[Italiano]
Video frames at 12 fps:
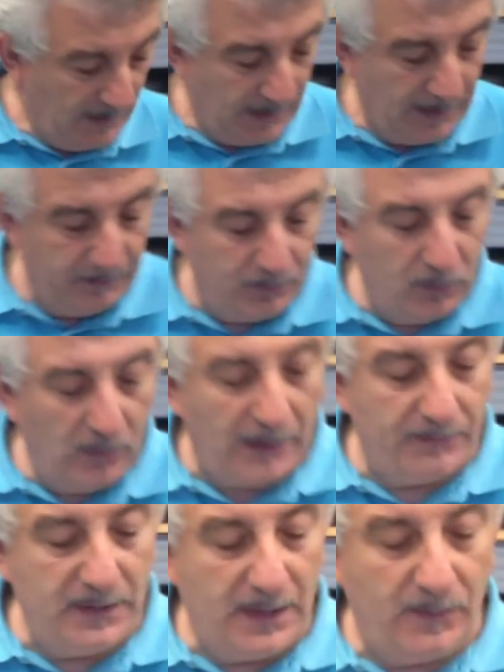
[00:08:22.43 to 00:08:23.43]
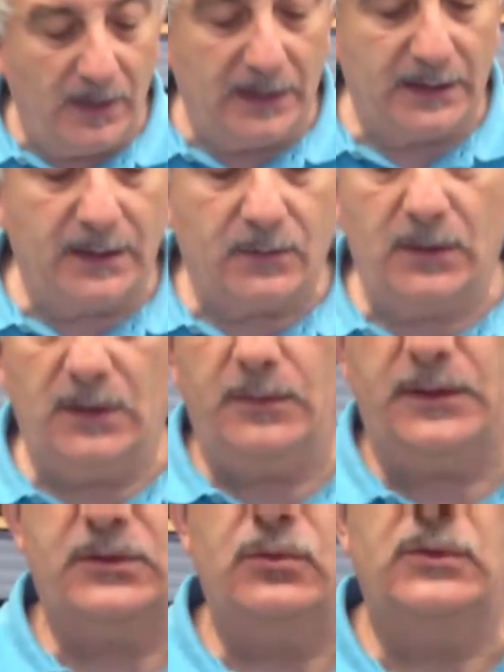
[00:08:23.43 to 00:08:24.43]
e in più abbiamo anche quello
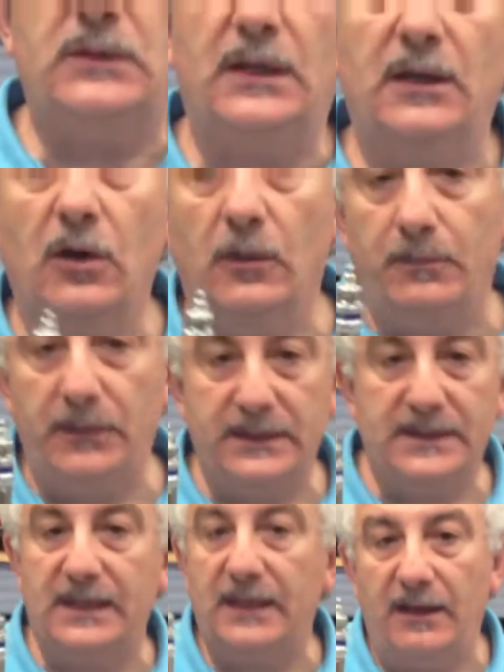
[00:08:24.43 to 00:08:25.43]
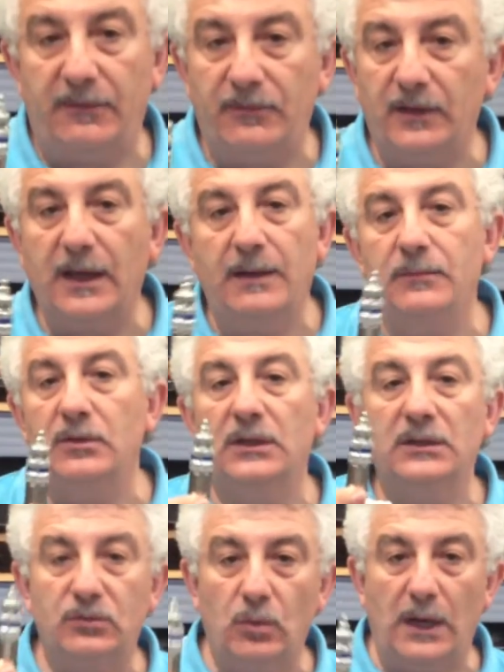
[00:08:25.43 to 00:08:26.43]
per tutte le coppe ZF, cambio
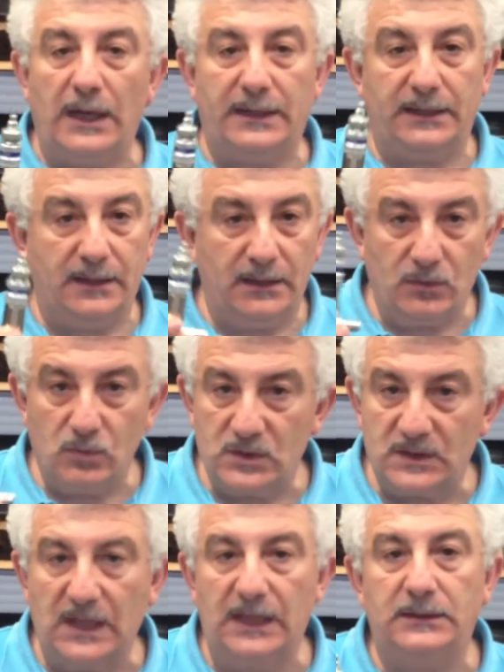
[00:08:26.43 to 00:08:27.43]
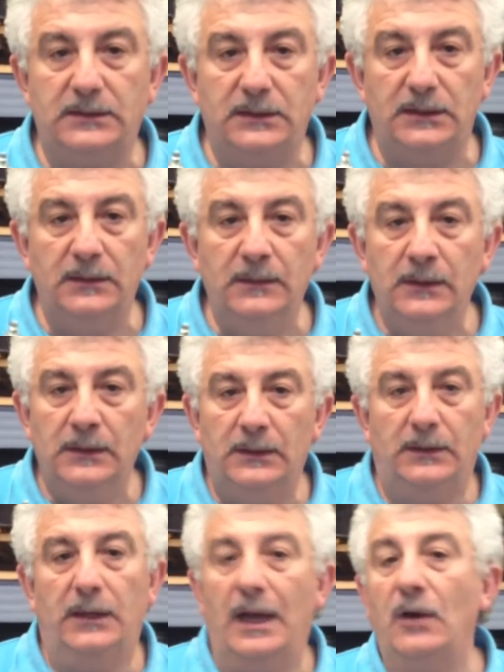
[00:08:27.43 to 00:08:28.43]
del Tuareg,
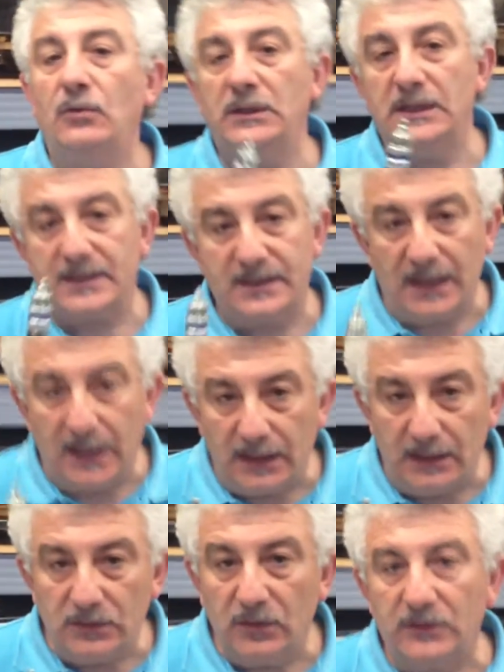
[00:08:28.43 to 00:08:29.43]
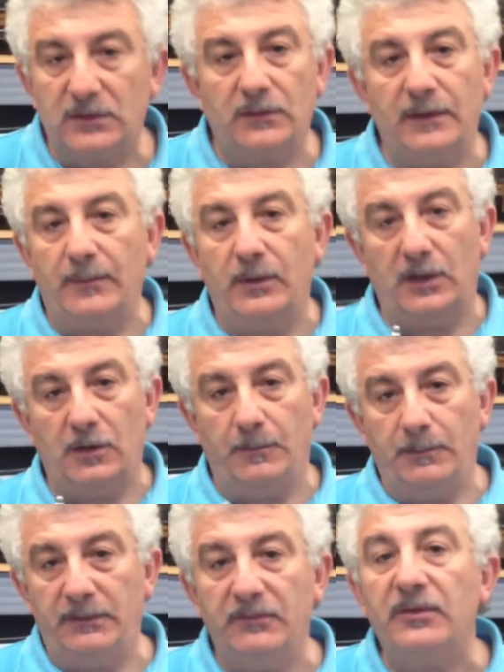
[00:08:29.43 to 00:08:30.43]
Q7, Audi A6, dove troviamo la
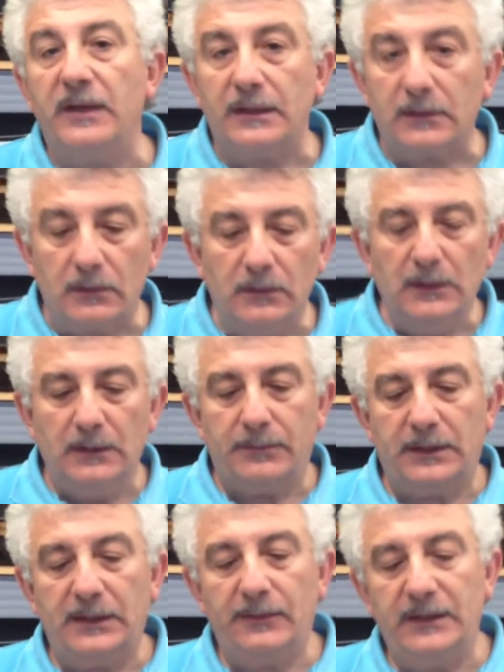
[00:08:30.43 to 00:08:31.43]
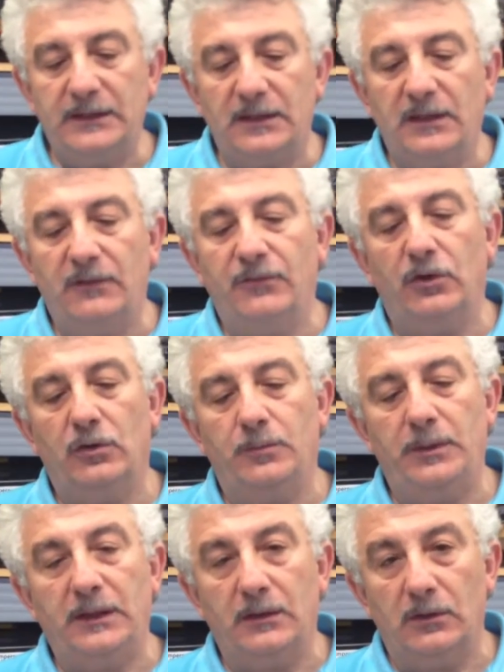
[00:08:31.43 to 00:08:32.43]
coppa in ferro. Praticamente dal foro
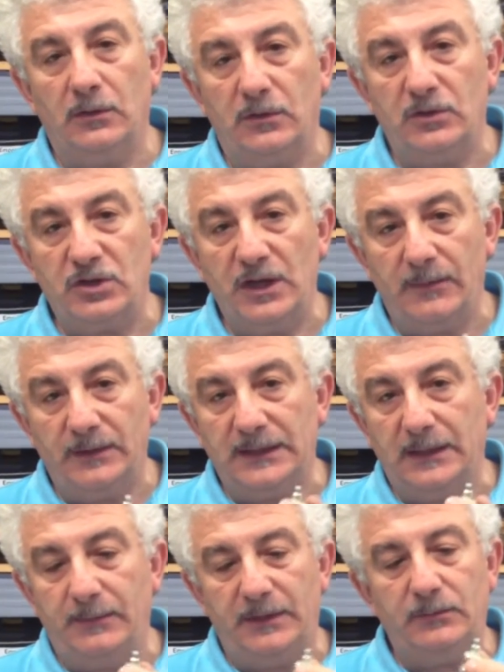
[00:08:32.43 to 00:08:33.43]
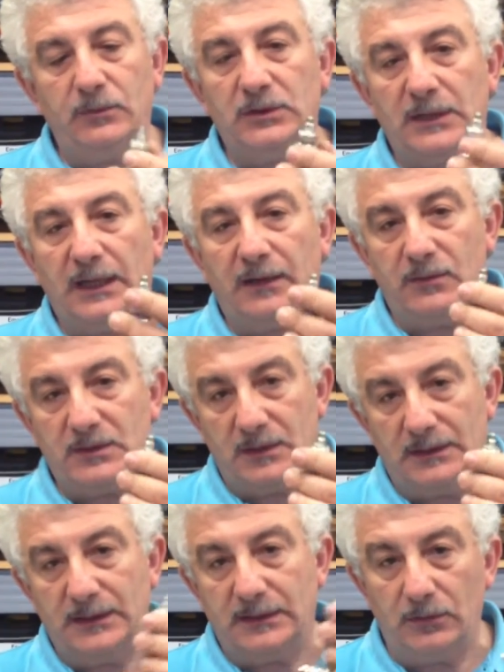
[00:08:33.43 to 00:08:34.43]
piccolo riusciamo a montare
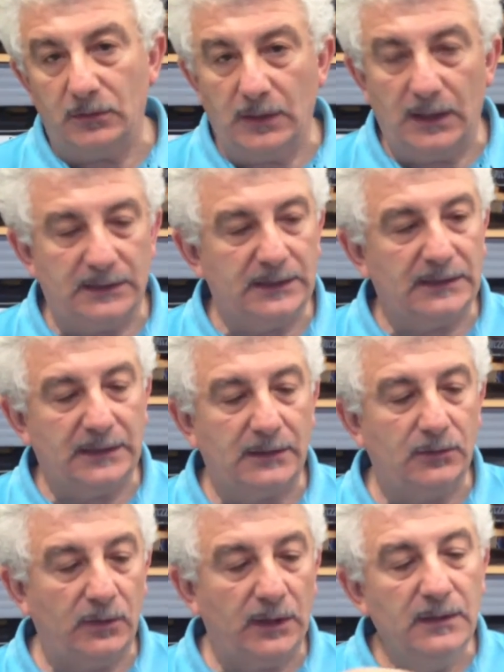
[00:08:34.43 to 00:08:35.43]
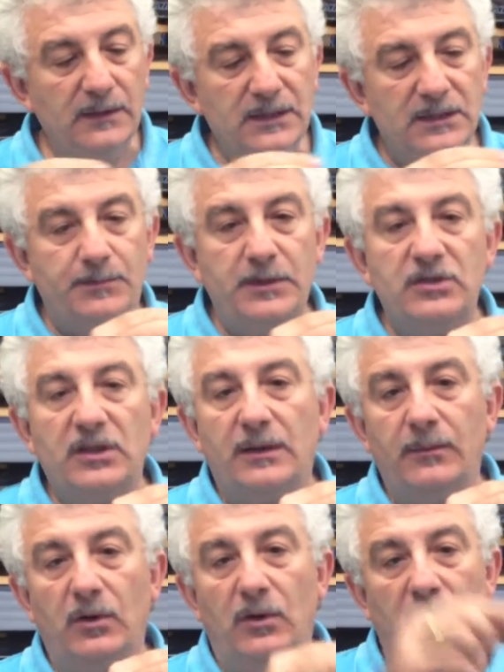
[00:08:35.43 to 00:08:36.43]
questo adattatore,
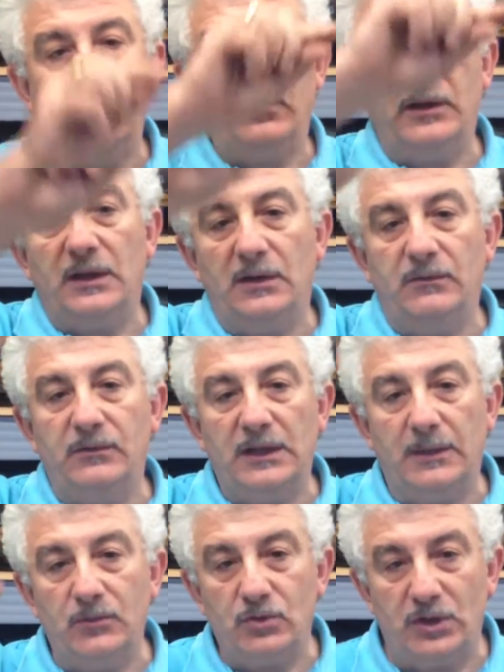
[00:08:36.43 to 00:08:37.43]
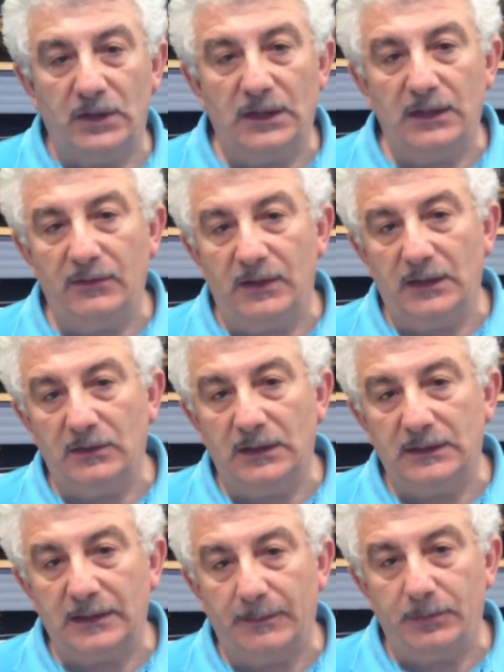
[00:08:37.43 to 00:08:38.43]
spingeremo olio finché non vediamo uscire il livello
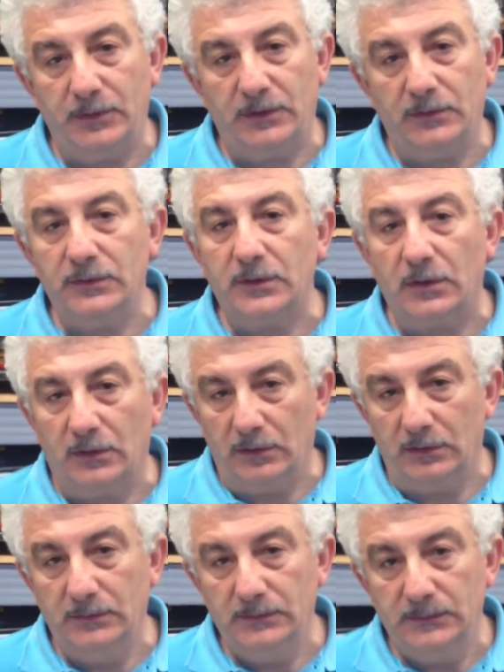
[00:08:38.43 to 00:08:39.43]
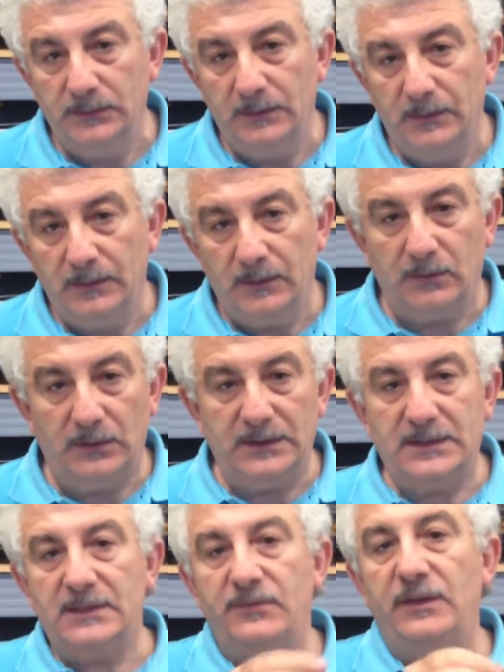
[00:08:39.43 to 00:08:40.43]
dal tappo di controllo. Quindi
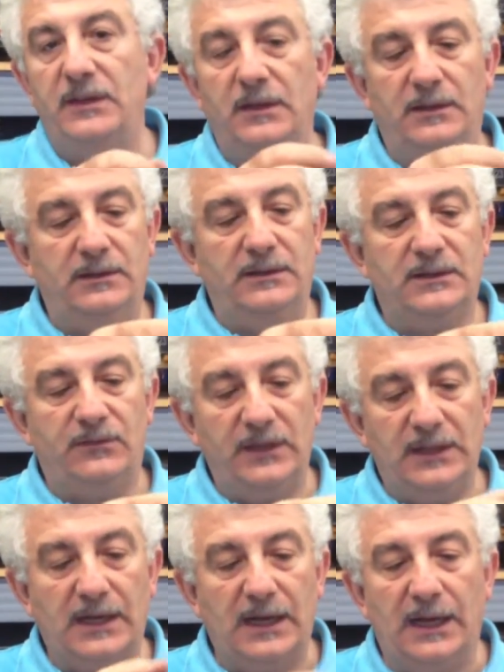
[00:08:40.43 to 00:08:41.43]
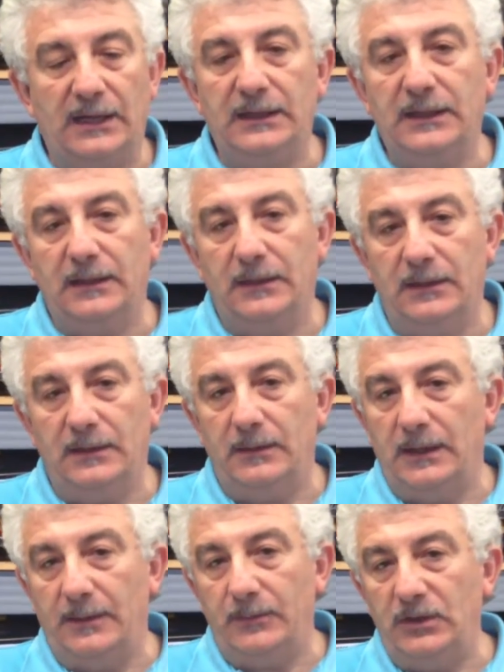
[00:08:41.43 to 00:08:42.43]
si sviderà eh, eh,
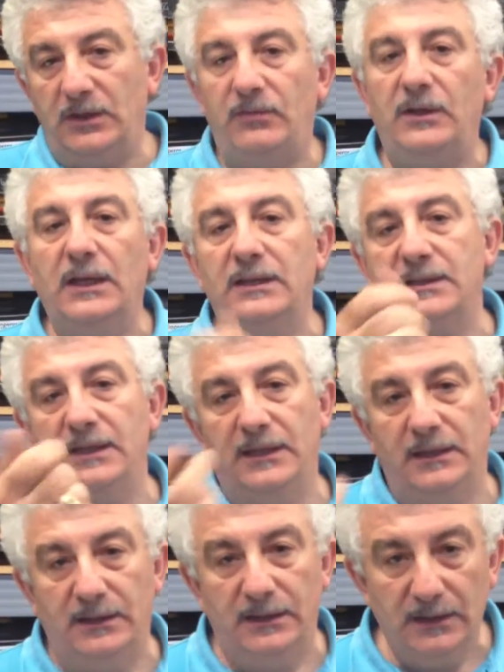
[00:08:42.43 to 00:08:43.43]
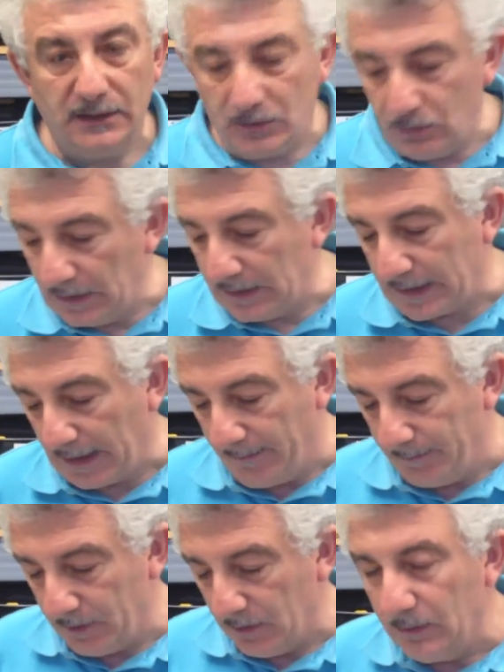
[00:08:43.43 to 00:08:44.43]
la modifica e si chiude il
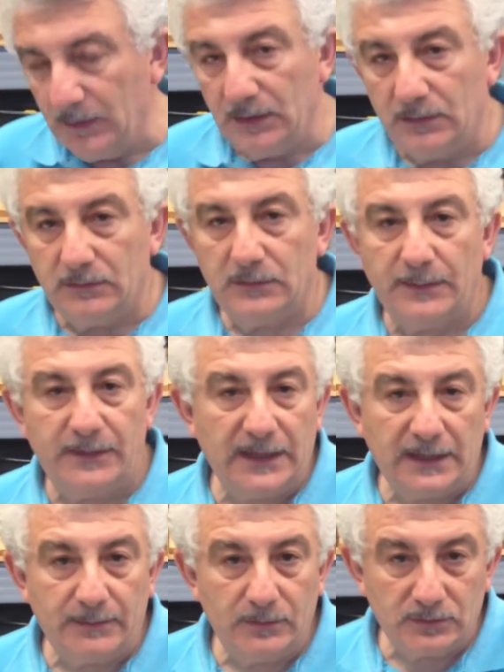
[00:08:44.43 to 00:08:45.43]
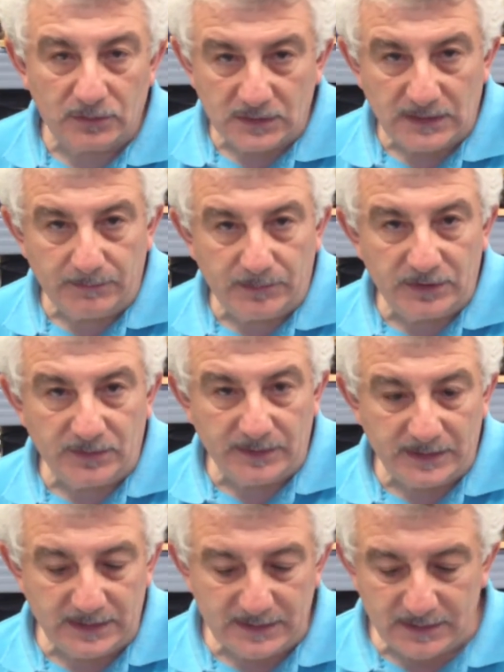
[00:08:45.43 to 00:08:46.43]
cambio, una maniera molto semplice
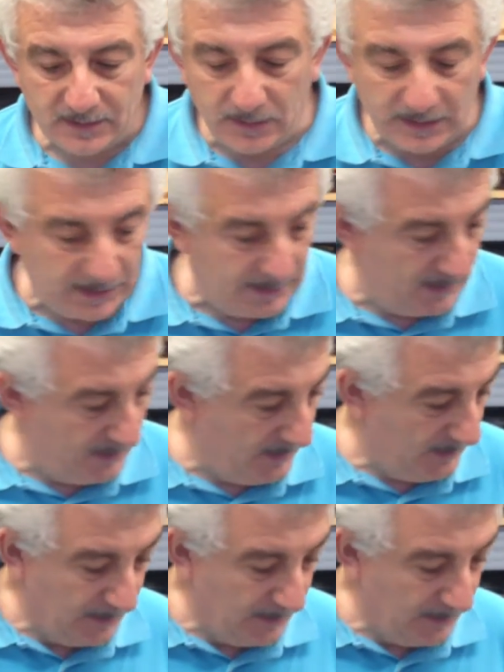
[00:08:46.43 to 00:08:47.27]
da eseguire